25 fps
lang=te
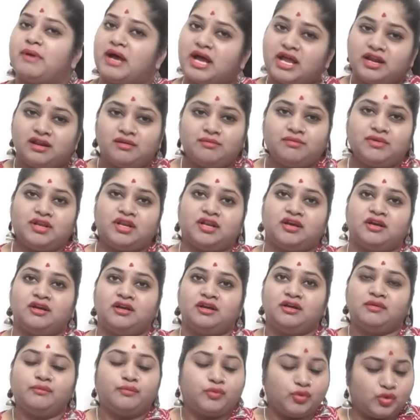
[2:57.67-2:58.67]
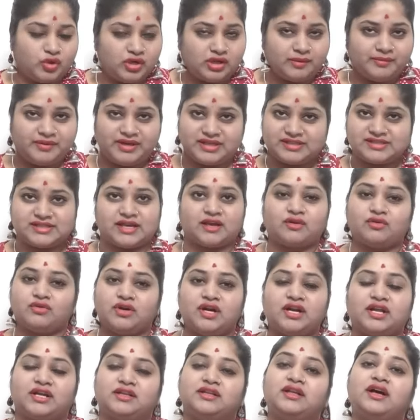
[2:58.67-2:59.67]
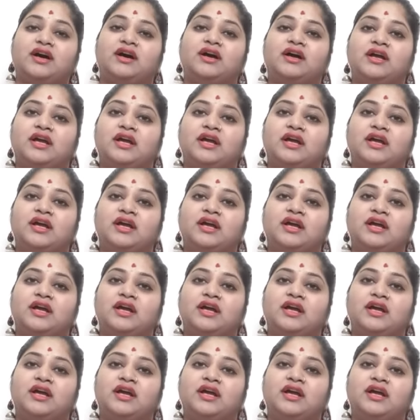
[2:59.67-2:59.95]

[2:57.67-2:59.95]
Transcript: పాలమ్మిన పూలమ్మిన సార్ ఉన్నాడు కదా